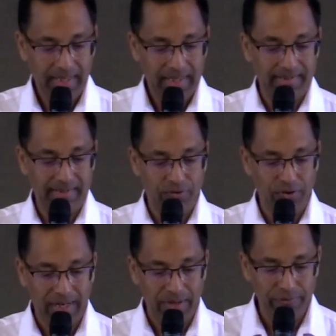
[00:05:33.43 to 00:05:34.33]
Et si
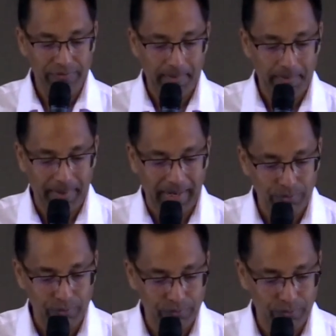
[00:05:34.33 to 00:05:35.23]
cela ne vient pas
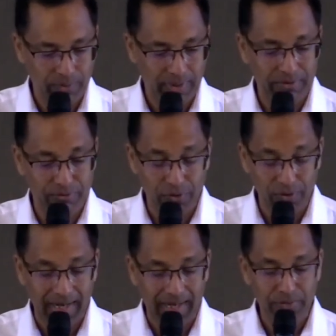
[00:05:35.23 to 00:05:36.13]
de vous, et
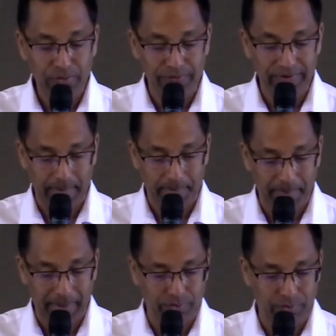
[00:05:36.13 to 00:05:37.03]
cela ne vient
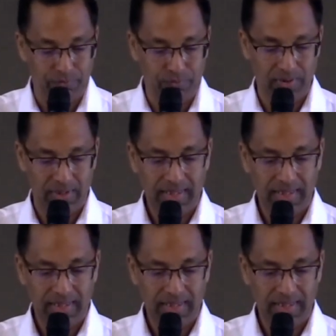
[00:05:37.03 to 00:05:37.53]
pas de vous,